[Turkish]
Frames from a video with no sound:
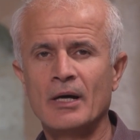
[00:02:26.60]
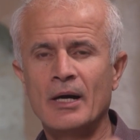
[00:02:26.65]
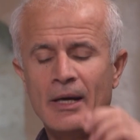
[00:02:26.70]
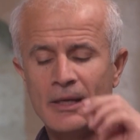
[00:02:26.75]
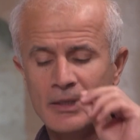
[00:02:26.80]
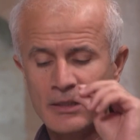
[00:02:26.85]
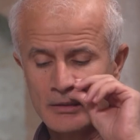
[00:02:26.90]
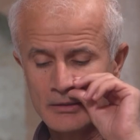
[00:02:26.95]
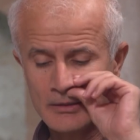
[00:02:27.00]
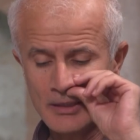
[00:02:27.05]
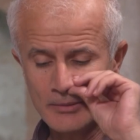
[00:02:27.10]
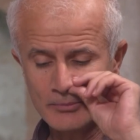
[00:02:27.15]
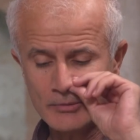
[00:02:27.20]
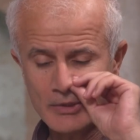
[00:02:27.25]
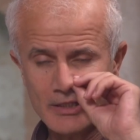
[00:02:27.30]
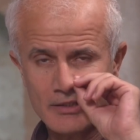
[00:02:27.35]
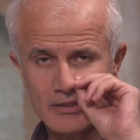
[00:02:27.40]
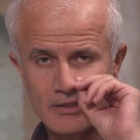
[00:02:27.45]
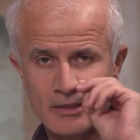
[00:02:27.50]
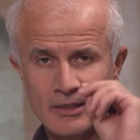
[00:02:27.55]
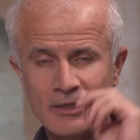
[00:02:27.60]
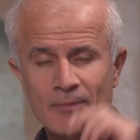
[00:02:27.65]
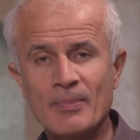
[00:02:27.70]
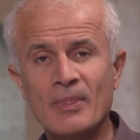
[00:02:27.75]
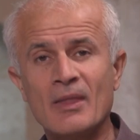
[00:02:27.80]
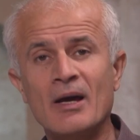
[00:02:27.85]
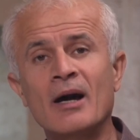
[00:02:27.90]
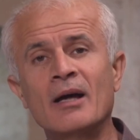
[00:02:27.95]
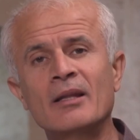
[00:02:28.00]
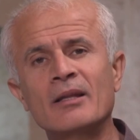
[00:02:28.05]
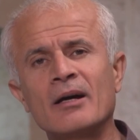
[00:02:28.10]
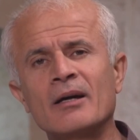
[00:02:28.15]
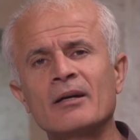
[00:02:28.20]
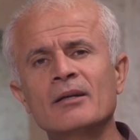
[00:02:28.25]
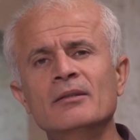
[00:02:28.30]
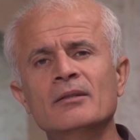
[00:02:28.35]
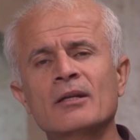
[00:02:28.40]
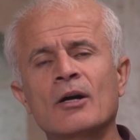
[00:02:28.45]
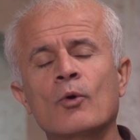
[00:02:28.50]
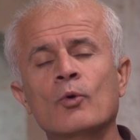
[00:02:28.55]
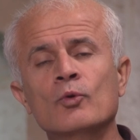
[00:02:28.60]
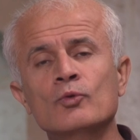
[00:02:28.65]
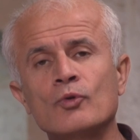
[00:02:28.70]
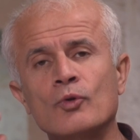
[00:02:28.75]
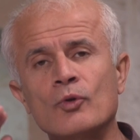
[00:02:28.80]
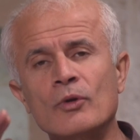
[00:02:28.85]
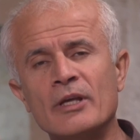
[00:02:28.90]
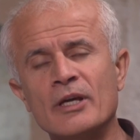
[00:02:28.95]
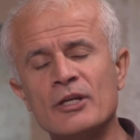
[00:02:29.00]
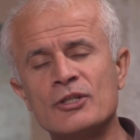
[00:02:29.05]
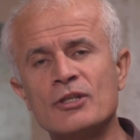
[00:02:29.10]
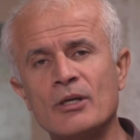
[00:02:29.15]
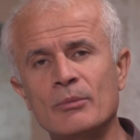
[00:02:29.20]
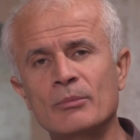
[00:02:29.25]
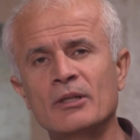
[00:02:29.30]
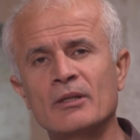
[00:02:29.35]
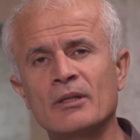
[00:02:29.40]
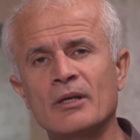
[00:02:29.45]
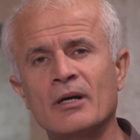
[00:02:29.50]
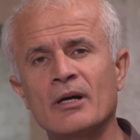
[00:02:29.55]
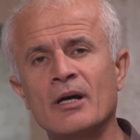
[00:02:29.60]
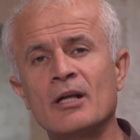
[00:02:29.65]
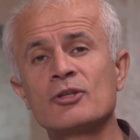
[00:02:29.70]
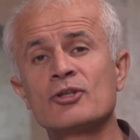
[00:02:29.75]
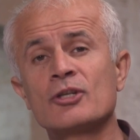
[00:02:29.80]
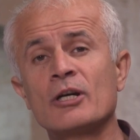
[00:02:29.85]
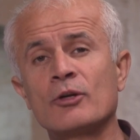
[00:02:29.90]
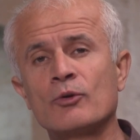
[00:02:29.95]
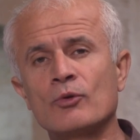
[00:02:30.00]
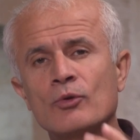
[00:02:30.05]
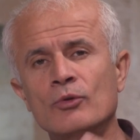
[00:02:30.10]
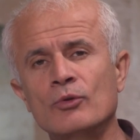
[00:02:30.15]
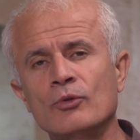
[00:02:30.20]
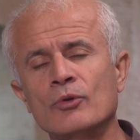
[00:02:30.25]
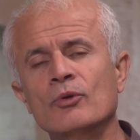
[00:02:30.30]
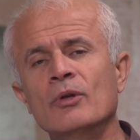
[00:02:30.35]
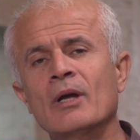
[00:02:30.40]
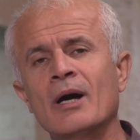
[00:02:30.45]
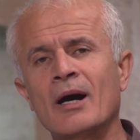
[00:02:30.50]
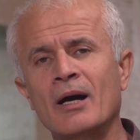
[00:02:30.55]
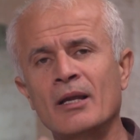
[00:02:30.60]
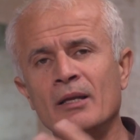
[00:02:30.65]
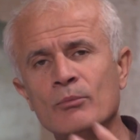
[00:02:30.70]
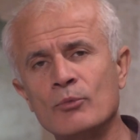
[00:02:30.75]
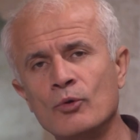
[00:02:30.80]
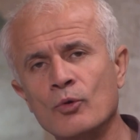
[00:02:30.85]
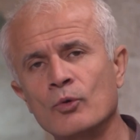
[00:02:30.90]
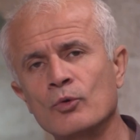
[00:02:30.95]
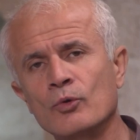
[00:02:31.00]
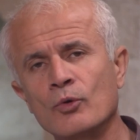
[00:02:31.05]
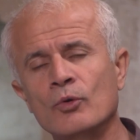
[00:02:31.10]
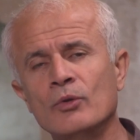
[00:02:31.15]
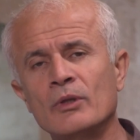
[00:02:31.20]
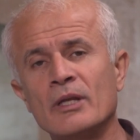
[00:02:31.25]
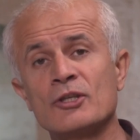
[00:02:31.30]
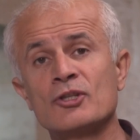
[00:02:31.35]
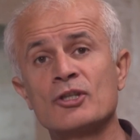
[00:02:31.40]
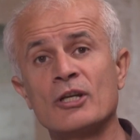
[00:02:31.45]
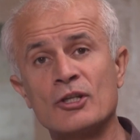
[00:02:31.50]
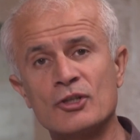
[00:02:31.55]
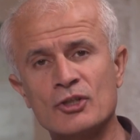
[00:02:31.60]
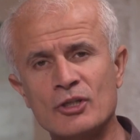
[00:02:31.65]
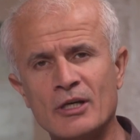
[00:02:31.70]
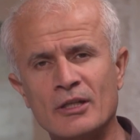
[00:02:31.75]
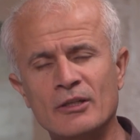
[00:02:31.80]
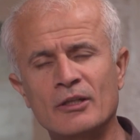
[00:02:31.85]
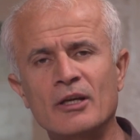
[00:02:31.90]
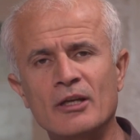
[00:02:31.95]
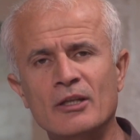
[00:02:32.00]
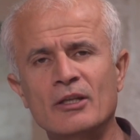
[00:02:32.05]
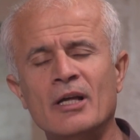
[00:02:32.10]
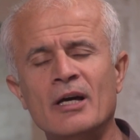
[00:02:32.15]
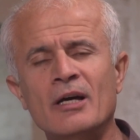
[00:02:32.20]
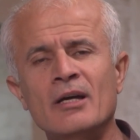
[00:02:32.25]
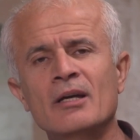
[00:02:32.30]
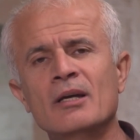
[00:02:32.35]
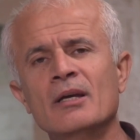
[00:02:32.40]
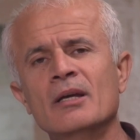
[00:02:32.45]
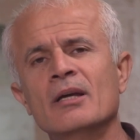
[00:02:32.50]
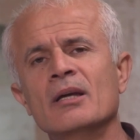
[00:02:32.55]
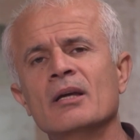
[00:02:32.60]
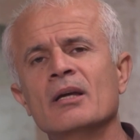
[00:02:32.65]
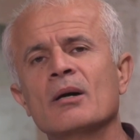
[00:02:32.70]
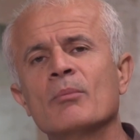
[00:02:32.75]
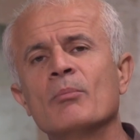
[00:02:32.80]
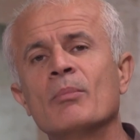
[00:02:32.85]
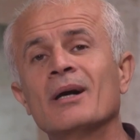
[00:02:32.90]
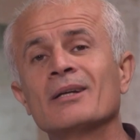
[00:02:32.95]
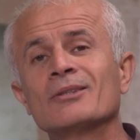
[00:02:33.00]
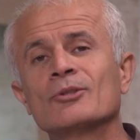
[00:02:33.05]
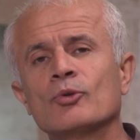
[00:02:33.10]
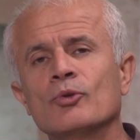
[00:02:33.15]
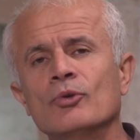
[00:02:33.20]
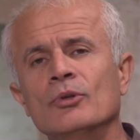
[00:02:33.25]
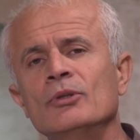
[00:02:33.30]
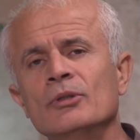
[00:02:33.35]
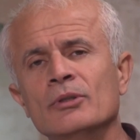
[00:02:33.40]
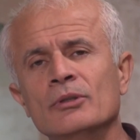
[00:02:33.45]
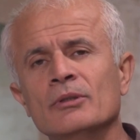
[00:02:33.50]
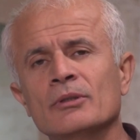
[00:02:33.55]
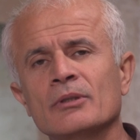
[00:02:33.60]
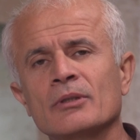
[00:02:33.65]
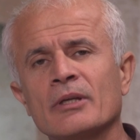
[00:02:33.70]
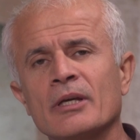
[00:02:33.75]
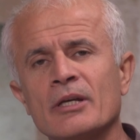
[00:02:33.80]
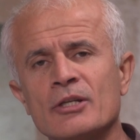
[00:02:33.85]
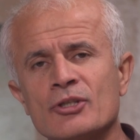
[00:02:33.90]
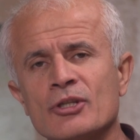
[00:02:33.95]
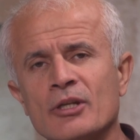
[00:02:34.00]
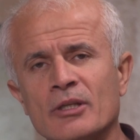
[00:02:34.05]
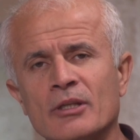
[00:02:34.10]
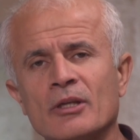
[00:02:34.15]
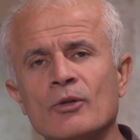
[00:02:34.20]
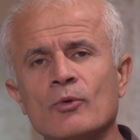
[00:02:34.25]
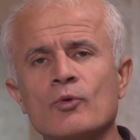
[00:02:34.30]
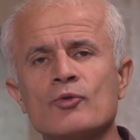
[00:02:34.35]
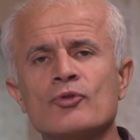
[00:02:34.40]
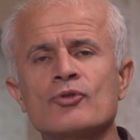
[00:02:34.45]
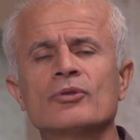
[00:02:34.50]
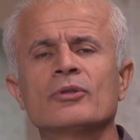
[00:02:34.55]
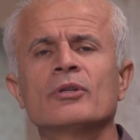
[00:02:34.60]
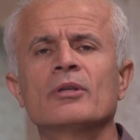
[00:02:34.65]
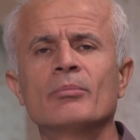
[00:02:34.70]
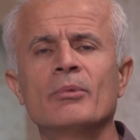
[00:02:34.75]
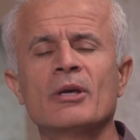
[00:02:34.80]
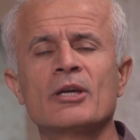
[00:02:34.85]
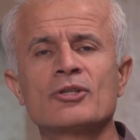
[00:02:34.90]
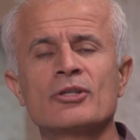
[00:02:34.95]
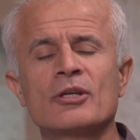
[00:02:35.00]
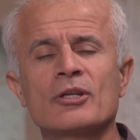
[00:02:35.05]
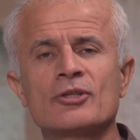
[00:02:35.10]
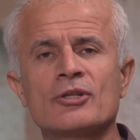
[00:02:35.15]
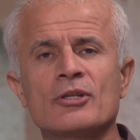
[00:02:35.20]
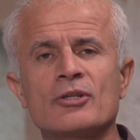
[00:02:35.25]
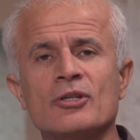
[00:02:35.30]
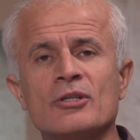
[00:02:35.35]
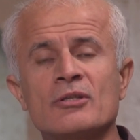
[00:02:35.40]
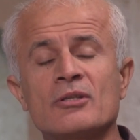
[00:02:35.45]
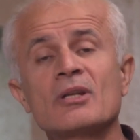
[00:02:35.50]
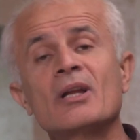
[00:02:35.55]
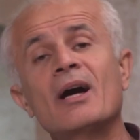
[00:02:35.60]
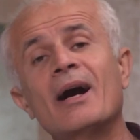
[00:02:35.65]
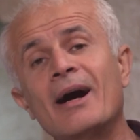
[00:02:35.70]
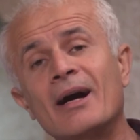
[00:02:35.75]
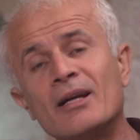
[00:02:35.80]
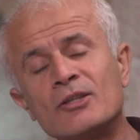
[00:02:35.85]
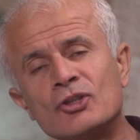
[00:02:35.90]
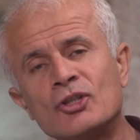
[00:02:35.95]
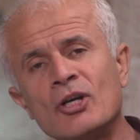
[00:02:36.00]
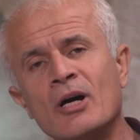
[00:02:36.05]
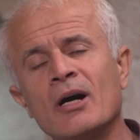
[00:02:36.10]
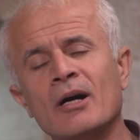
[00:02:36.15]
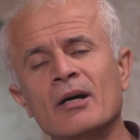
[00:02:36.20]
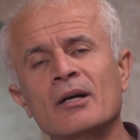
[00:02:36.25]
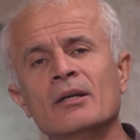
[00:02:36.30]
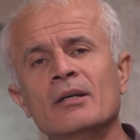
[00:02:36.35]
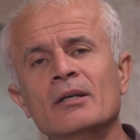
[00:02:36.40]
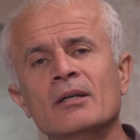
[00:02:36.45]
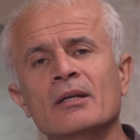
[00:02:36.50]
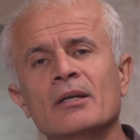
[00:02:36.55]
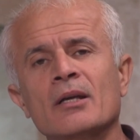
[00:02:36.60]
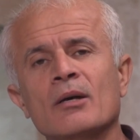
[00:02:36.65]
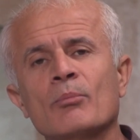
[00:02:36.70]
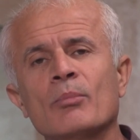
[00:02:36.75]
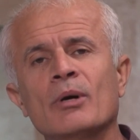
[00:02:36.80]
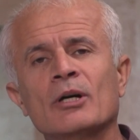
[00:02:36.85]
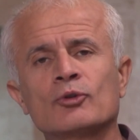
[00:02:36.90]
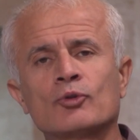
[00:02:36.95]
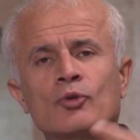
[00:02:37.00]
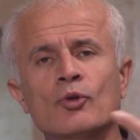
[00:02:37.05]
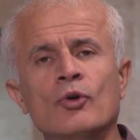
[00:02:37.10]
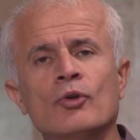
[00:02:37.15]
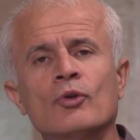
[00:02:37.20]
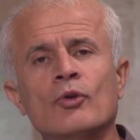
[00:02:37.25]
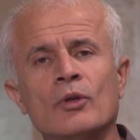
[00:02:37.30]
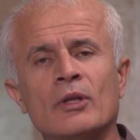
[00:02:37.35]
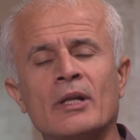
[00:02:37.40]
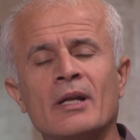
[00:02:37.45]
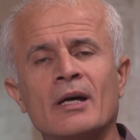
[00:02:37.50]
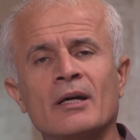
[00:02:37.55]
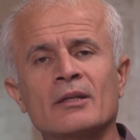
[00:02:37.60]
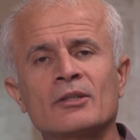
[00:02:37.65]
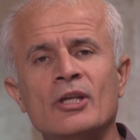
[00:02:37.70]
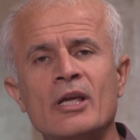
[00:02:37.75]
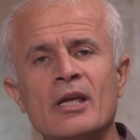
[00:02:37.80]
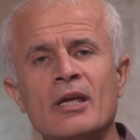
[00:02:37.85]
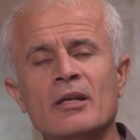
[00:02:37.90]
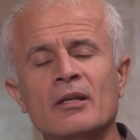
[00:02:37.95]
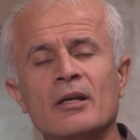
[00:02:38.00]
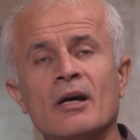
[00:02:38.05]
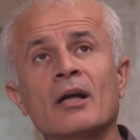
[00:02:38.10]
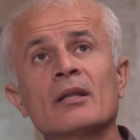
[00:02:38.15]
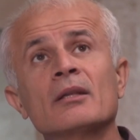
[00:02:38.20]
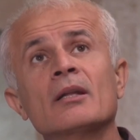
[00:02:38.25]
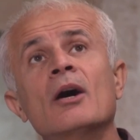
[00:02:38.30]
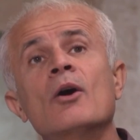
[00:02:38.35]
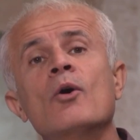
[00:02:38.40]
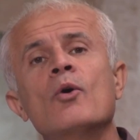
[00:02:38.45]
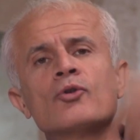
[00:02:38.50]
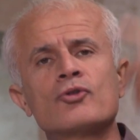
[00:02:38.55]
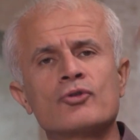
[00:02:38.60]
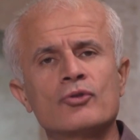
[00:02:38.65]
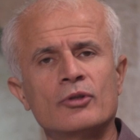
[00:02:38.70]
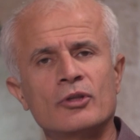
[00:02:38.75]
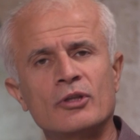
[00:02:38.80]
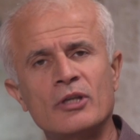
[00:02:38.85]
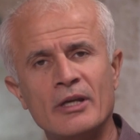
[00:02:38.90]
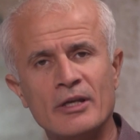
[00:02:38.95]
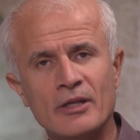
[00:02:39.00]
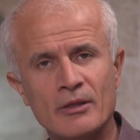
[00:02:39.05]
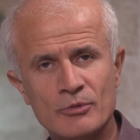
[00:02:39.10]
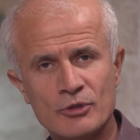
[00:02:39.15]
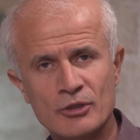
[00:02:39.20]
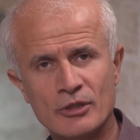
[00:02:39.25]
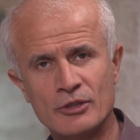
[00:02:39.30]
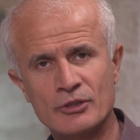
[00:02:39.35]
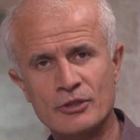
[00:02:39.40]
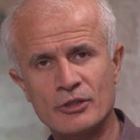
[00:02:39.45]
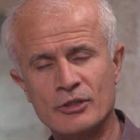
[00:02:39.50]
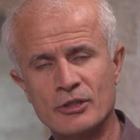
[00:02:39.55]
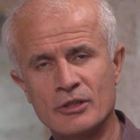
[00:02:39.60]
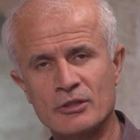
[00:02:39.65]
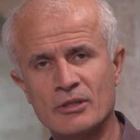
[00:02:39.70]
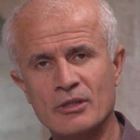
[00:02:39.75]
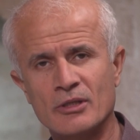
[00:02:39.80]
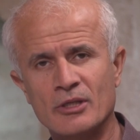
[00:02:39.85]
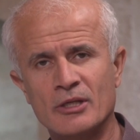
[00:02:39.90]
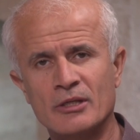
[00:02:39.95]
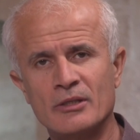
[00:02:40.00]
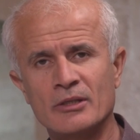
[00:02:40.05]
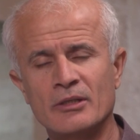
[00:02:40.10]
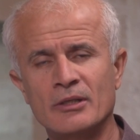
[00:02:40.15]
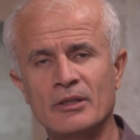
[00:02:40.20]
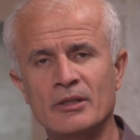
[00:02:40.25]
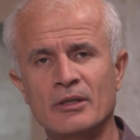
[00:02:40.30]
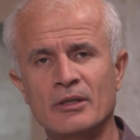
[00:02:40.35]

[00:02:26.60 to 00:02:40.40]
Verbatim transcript: Hayır, tam tersine ahlakınla, onurlu yaşamınla, alçak gönlünle, harim ruhluğunla, çalışkanlığınla patronu gerçekten hoşnut etmeye çalışacaksın. Hatta patron olarak değil, Allah'a hoşnut eder gibi çalışacaksın der.